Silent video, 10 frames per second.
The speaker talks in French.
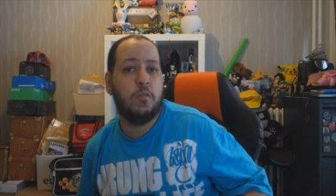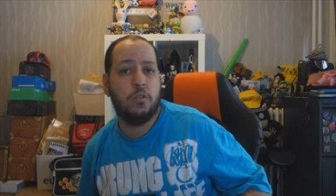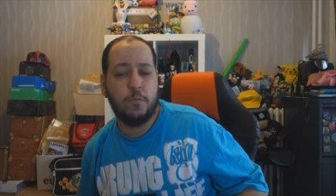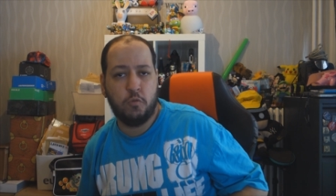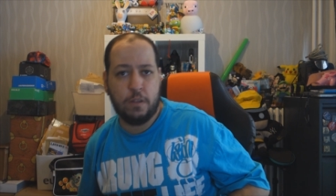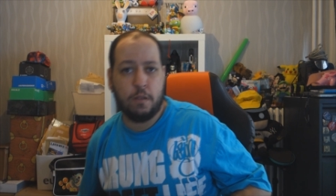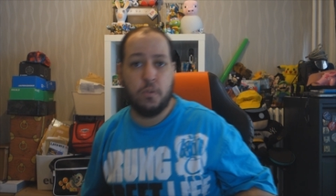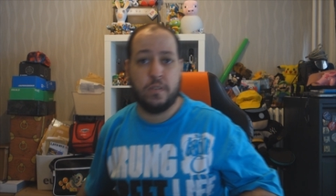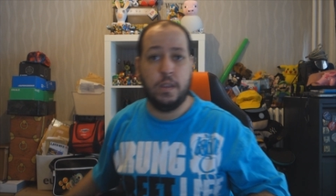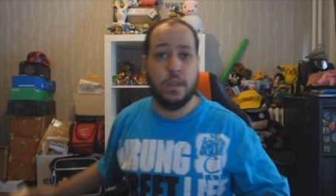d'habitude, comme tous les
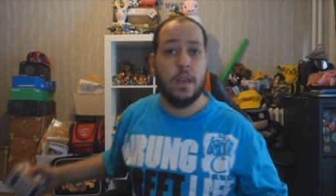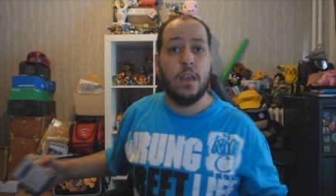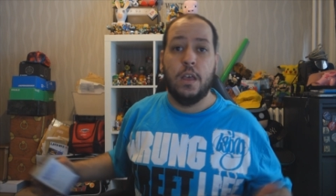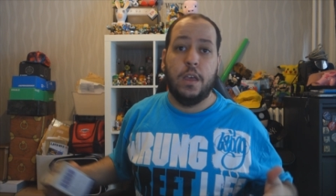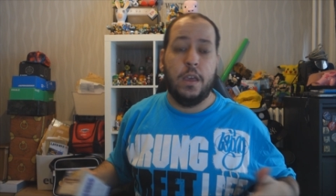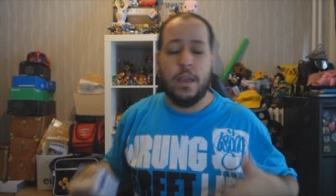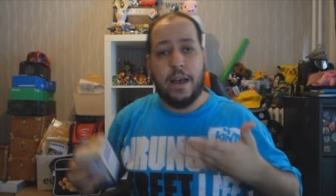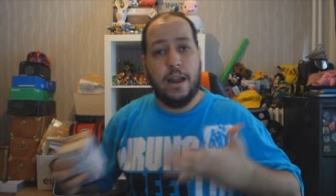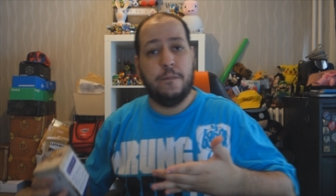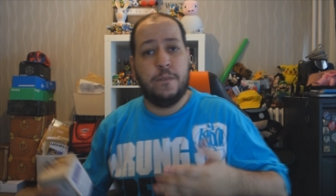unboxings. Et
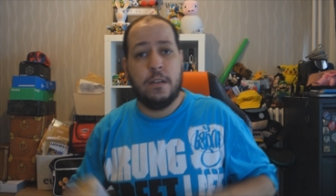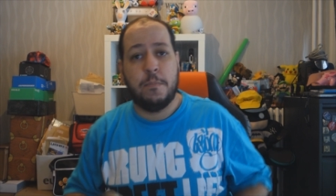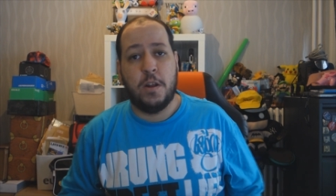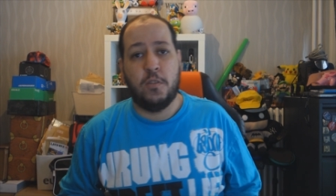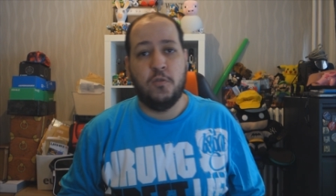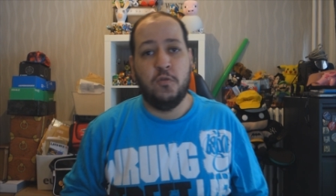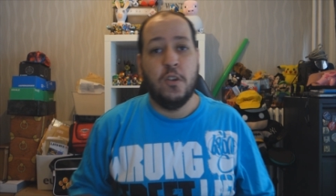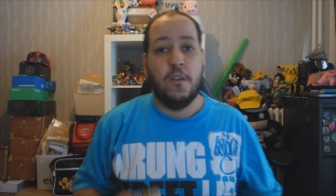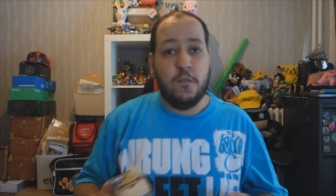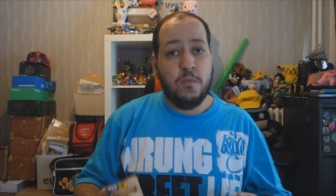à la fin, bien entendu,
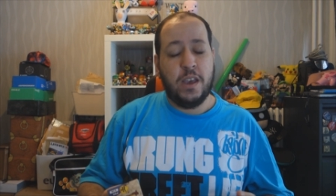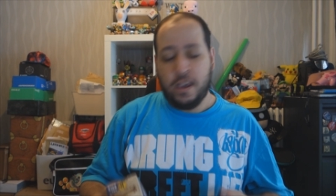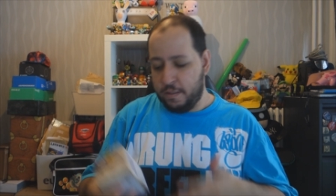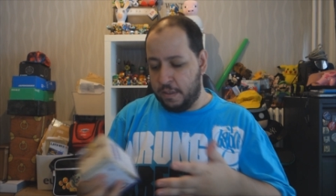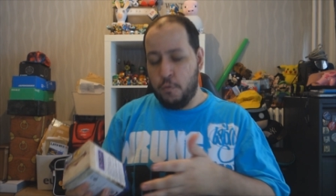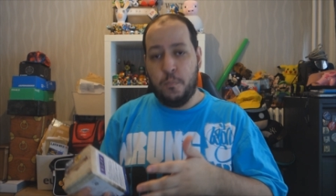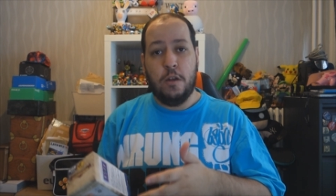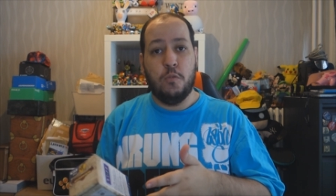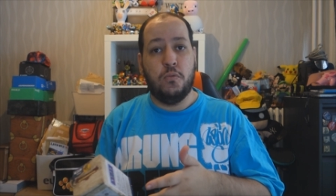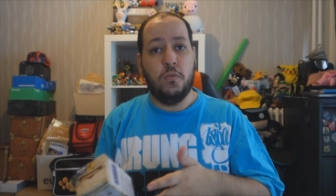vous me direz ce qui vous
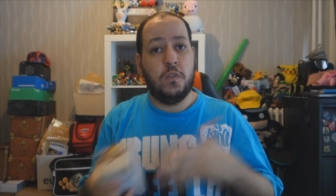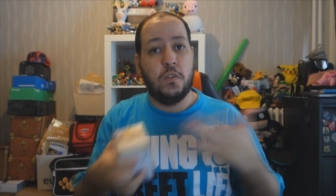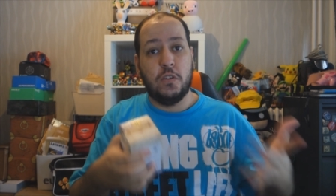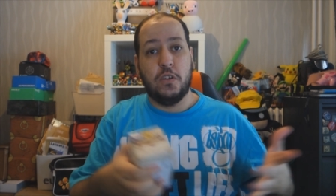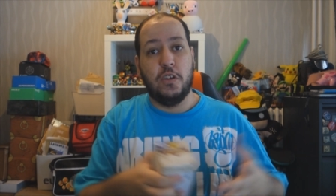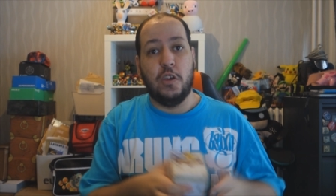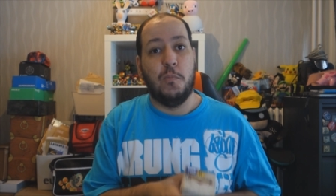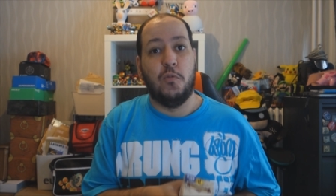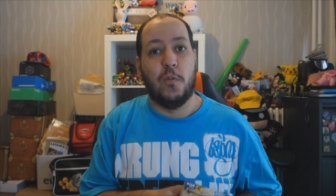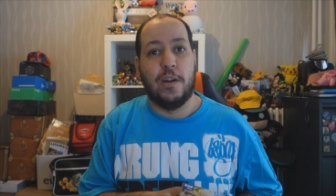plaît le plus.
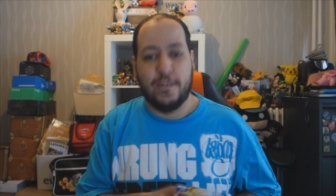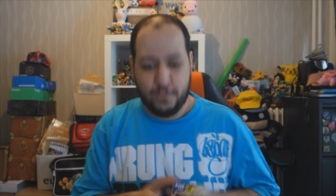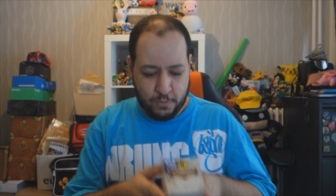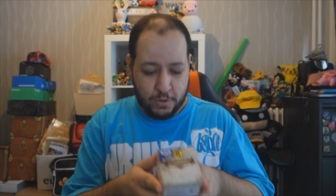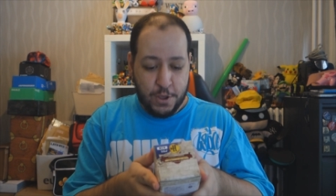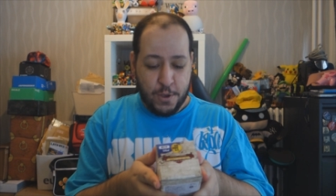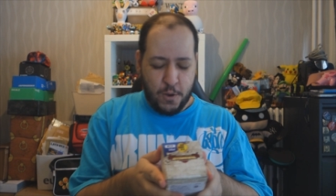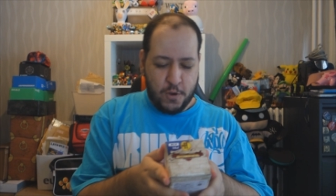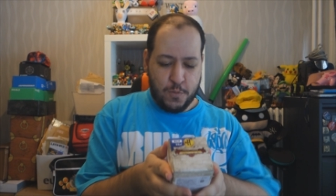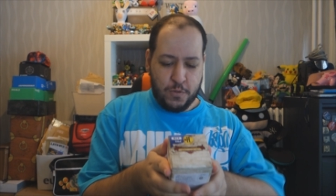Et puis voilà. Donc,
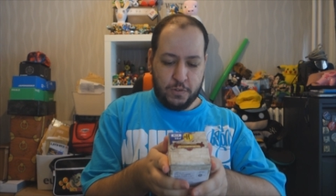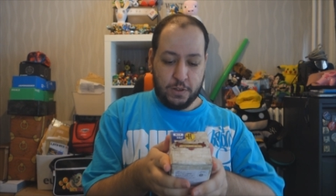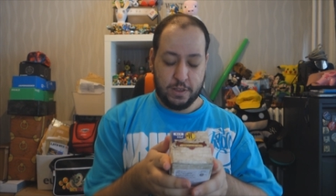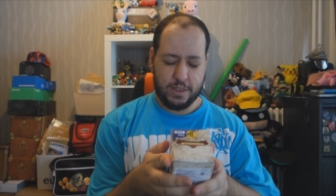on commence